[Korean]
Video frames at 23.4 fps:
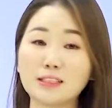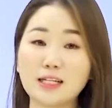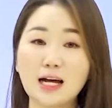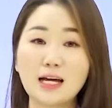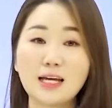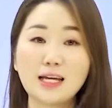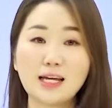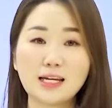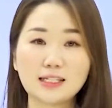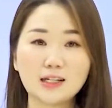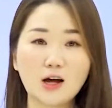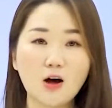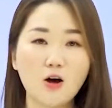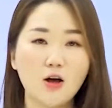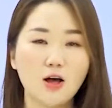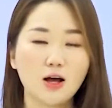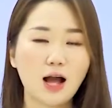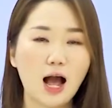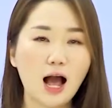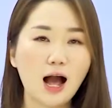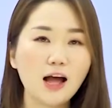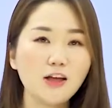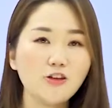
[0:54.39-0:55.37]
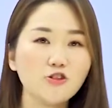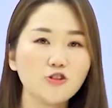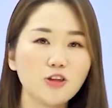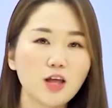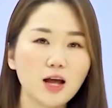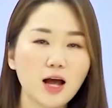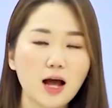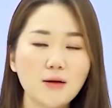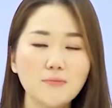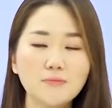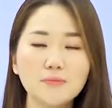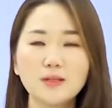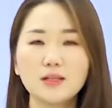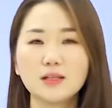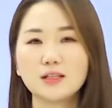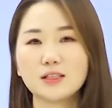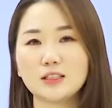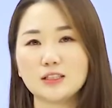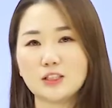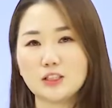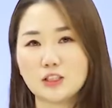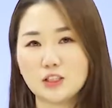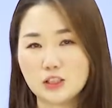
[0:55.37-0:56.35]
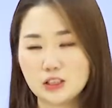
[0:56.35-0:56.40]
사이에서 강한 유대감,
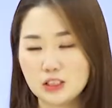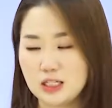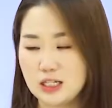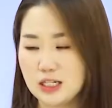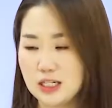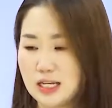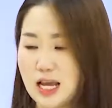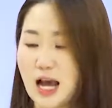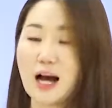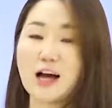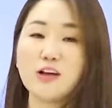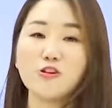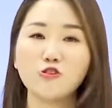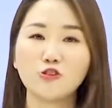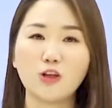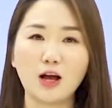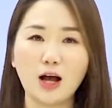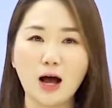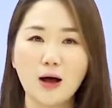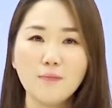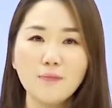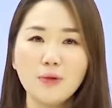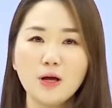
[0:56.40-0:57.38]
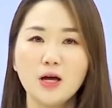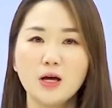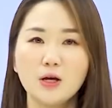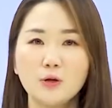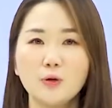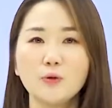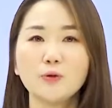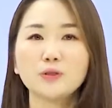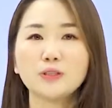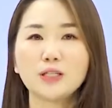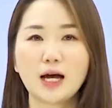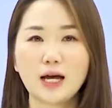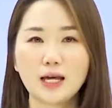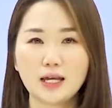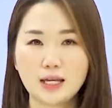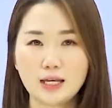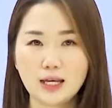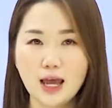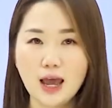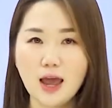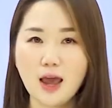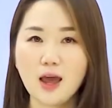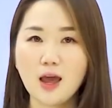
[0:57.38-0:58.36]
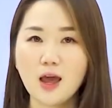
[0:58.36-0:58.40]
이 약한 유대감, 요
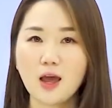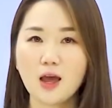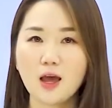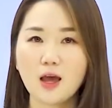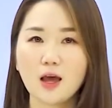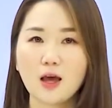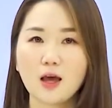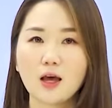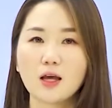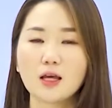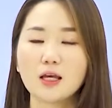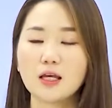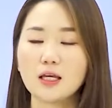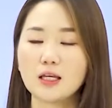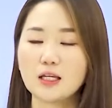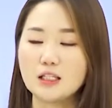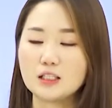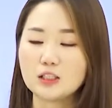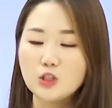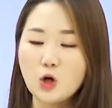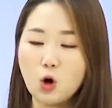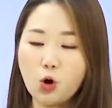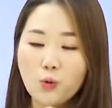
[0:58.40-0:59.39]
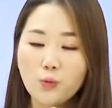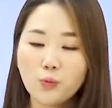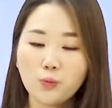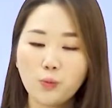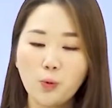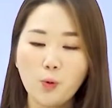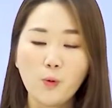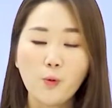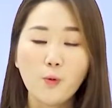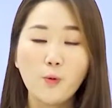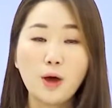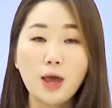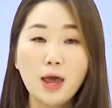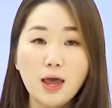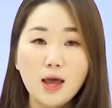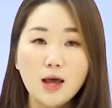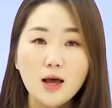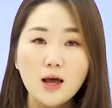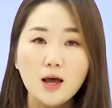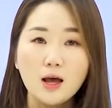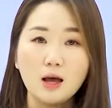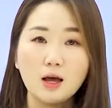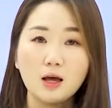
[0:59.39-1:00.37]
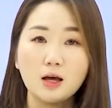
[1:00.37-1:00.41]
사이에 이
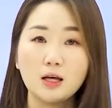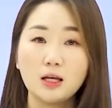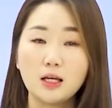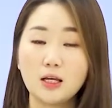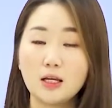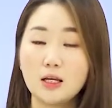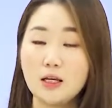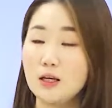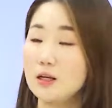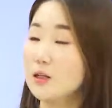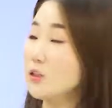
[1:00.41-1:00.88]
정보의 이